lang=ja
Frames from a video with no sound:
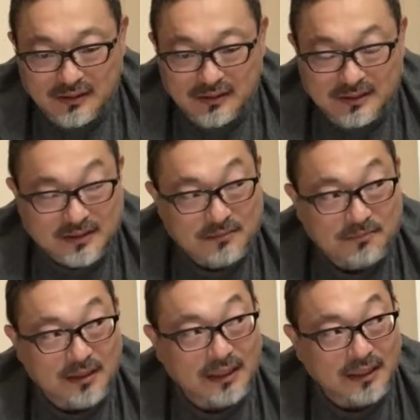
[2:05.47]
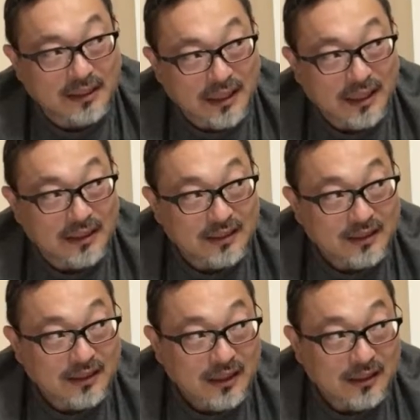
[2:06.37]
1000万だっけな
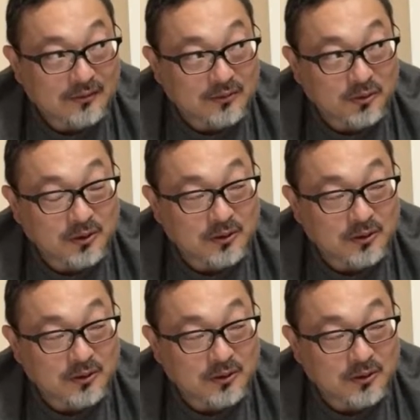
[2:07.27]
あの当時